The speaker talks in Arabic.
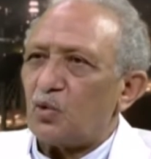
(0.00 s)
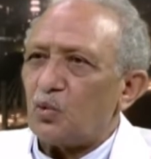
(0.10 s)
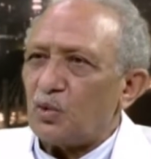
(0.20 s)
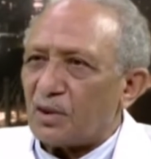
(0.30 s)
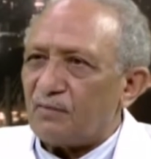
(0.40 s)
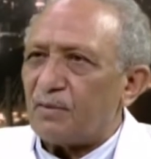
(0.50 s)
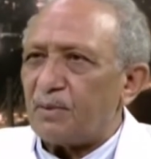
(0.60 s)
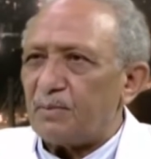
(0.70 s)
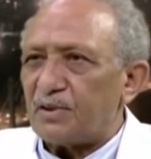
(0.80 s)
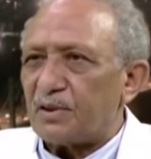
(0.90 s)
ويتلفى
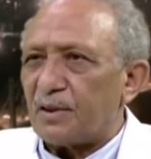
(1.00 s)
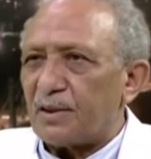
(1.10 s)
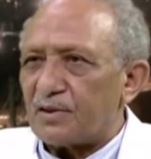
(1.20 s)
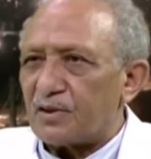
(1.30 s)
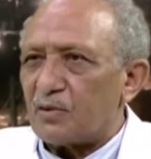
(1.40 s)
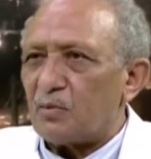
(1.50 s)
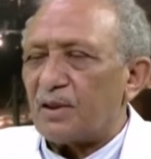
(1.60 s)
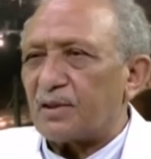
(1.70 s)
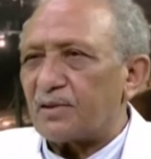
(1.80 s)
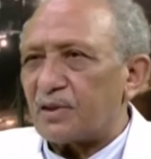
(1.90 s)
بالبشكير على أساس أنه
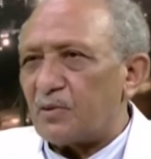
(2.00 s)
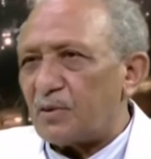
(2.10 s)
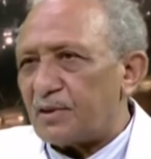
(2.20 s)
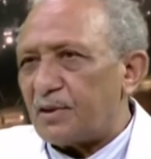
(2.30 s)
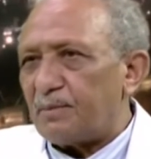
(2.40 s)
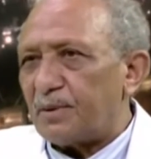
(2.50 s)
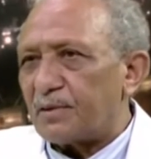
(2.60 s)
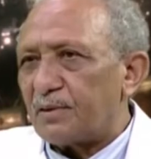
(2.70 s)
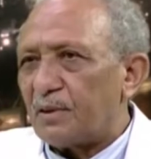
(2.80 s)
ما تحصل له نزلة برد